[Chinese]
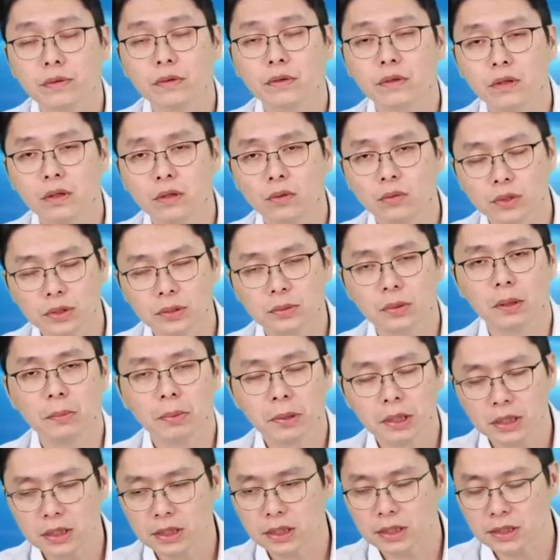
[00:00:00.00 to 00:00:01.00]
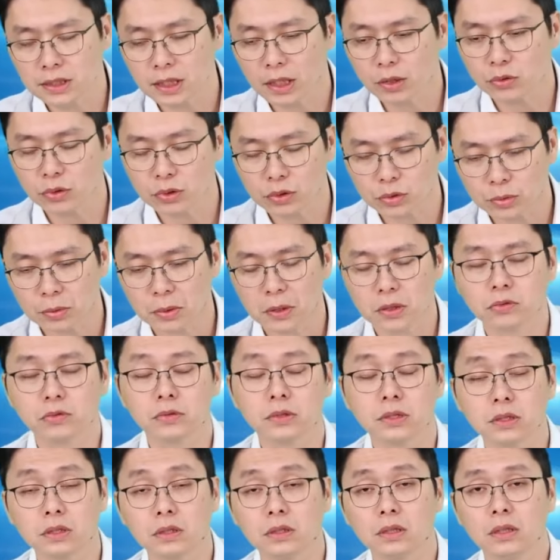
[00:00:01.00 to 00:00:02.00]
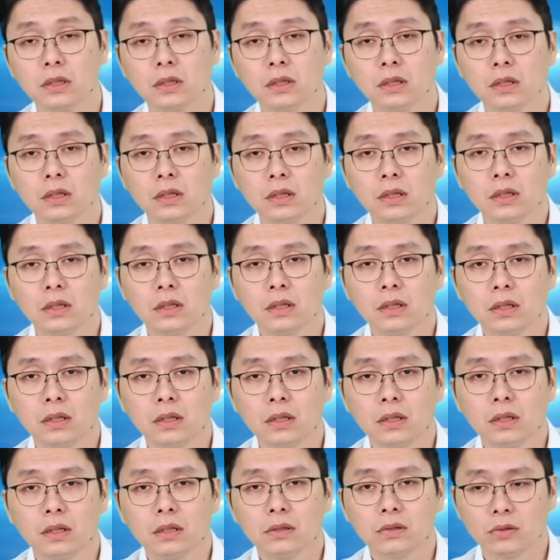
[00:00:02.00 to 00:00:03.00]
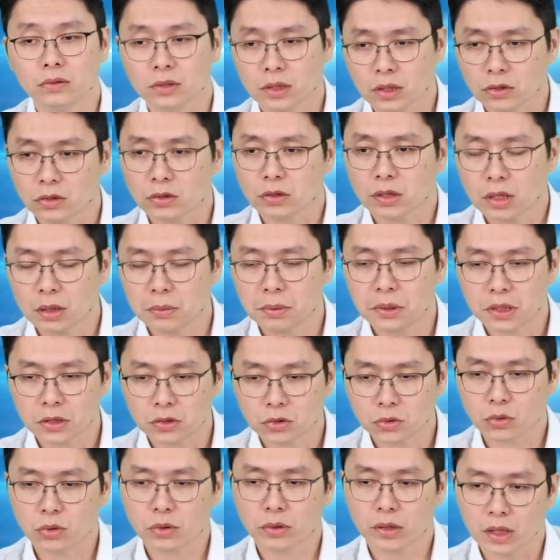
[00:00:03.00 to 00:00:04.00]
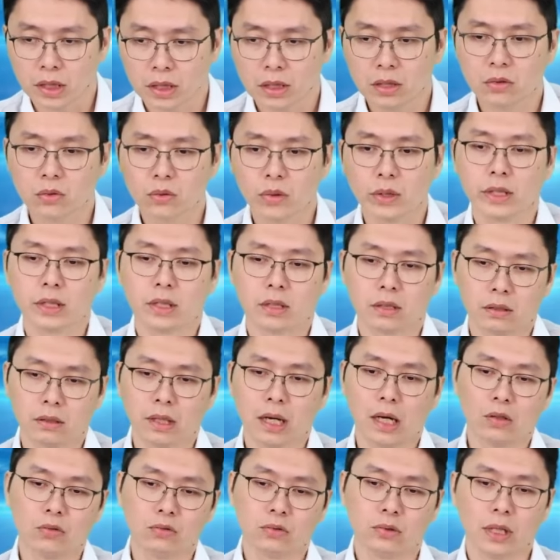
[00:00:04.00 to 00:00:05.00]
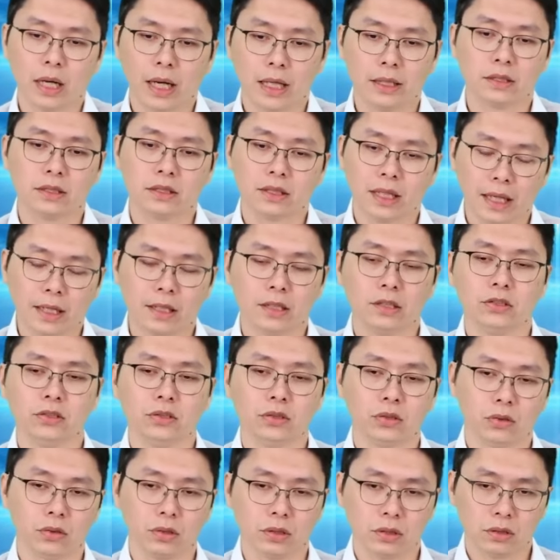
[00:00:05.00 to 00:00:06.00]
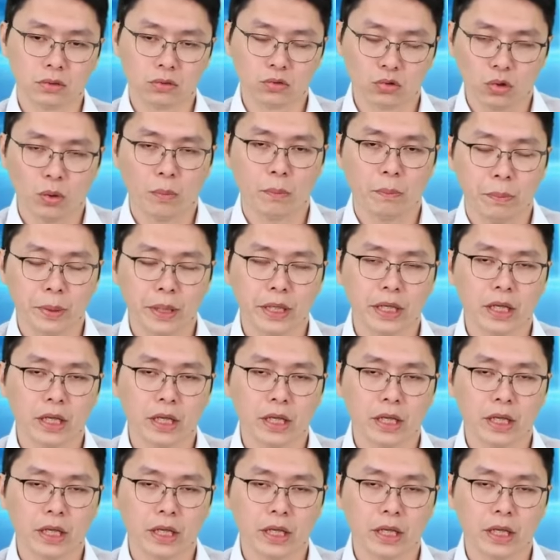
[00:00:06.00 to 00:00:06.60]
啊？为什么要配零点三元的股票股利？董事长就特别说，因为大陆的案子谈很久了，准备